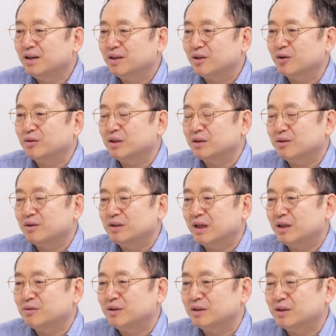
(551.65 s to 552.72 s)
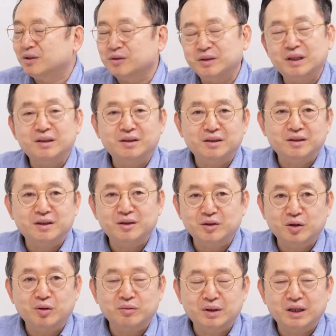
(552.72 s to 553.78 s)
경제 성장을 해서 전쟁을 일으킨
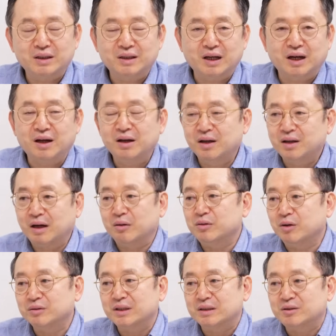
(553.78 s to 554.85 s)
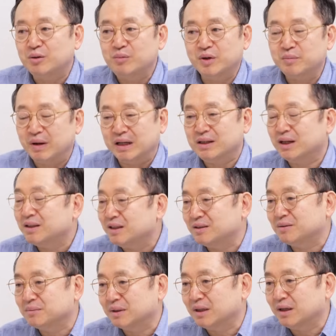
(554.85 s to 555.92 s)
경우가 있다라고 역사에 설명을 많이 하지
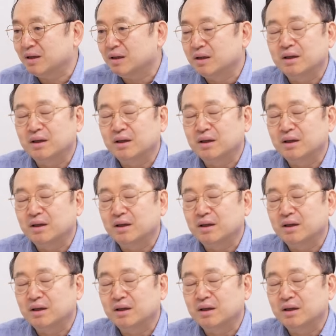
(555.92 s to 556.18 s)
않습니까?